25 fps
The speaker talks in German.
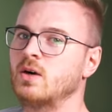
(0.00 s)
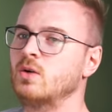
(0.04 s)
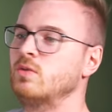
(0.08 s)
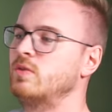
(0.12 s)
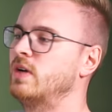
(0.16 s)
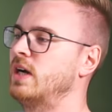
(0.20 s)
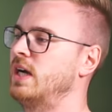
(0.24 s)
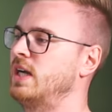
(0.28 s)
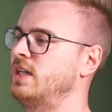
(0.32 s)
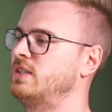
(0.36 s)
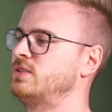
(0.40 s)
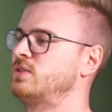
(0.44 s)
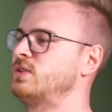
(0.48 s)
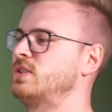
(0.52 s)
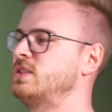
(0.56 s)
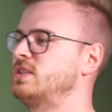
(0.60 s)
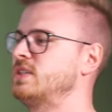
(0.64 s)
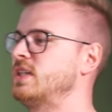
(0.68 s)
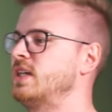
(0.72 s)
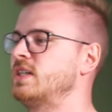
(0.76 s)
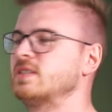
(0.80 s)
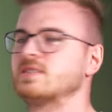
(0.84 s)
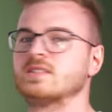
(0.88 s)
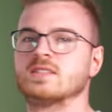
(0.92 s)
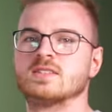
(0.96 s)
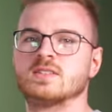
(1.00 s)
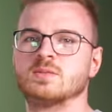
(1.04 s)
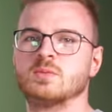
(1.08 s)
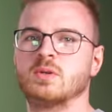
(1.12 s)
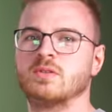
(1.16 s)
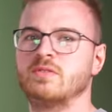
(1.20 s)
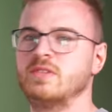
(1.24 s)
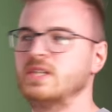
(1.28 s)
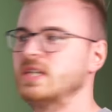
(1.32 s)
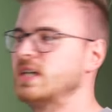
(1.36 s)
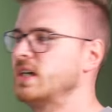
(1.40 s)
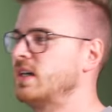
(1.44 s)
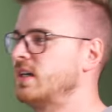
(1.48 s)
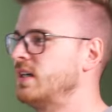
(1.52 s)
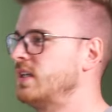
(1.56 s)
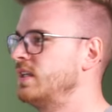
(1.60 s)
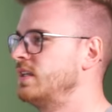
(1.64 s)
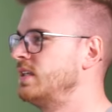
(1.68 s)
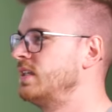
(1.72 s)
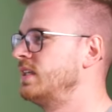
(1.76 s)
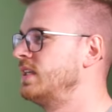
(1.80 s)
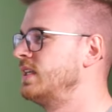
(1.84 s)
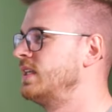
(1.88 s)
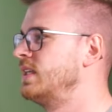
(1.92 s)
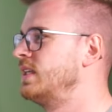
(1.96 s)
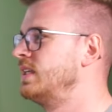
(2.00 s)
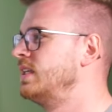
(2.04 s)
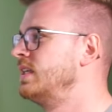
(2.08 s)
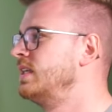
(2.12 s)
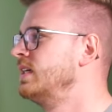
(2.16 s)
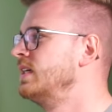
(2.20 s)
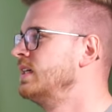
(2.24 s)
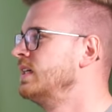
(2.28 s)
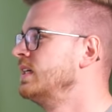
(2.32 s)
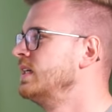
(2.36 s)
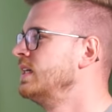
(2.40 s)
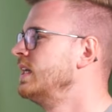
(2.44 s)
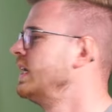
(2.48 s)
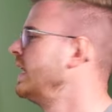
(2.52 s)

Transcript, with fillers: drauf. Also, das heißt, da sind wir wieder an den Was